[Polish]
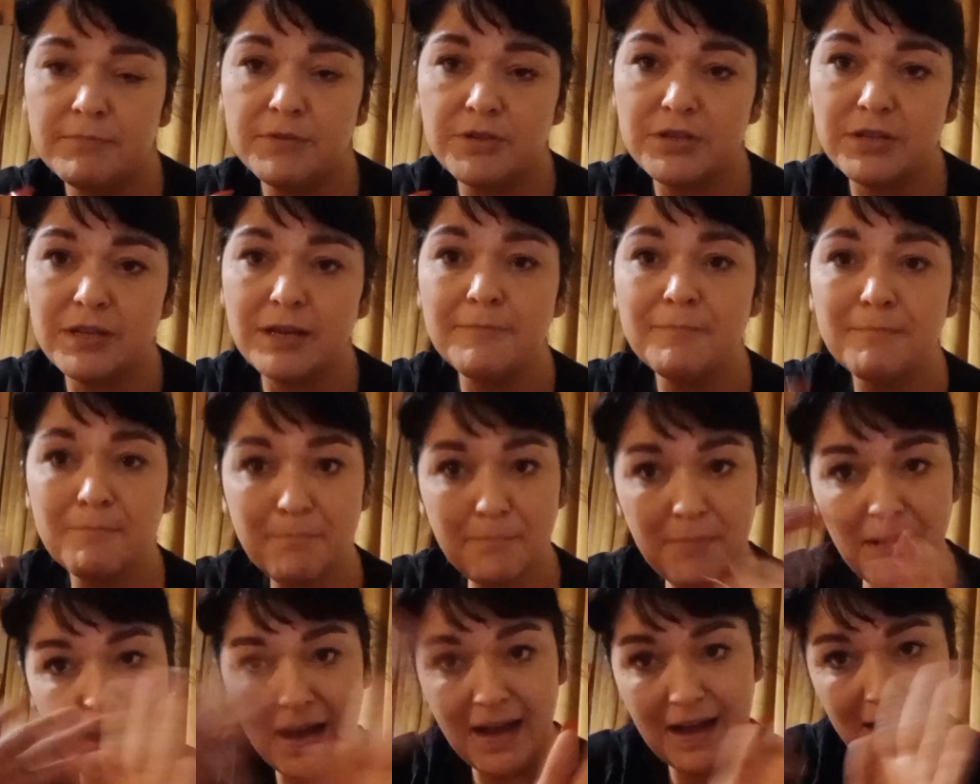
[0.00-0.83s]
myślę.
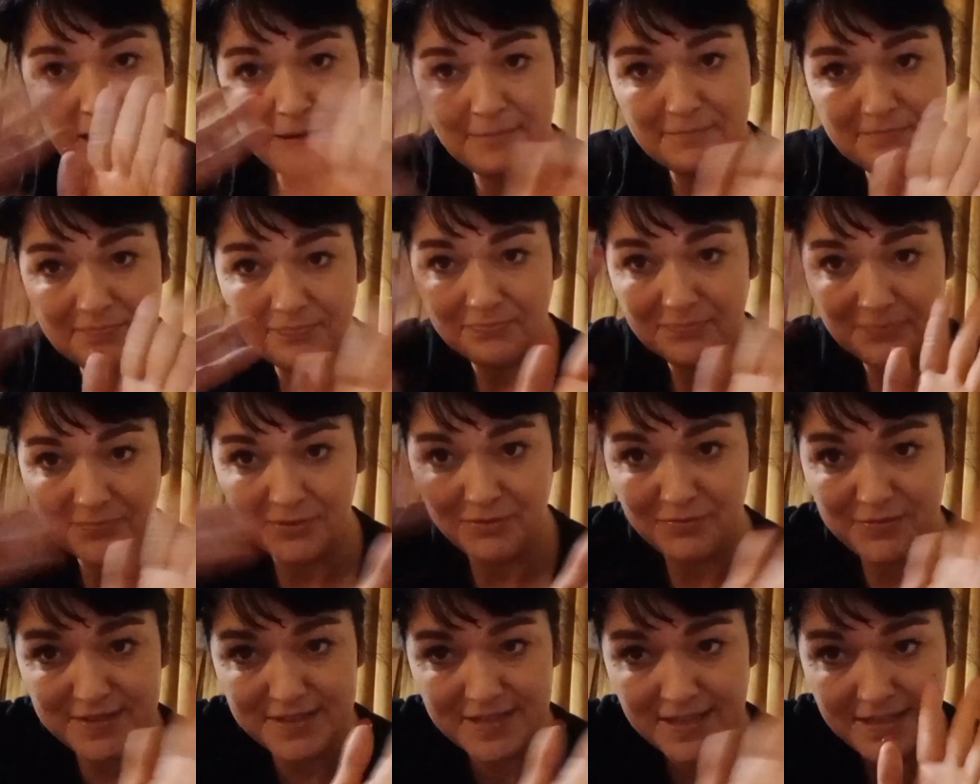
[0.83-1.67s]
Pa!
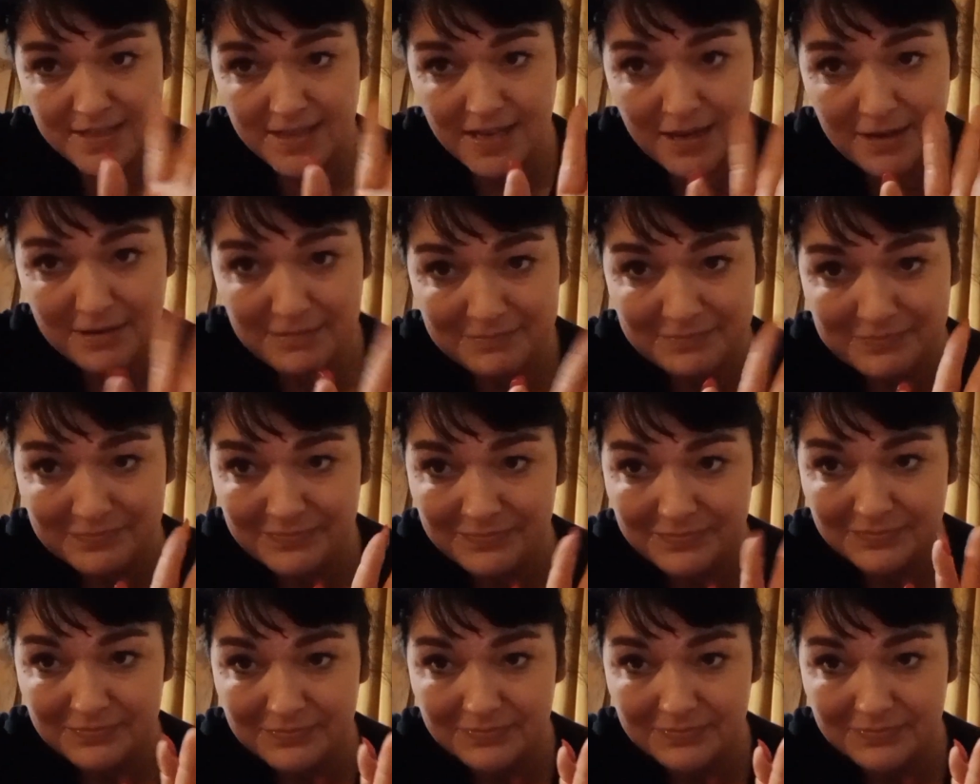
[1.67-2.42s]
Do widzenia!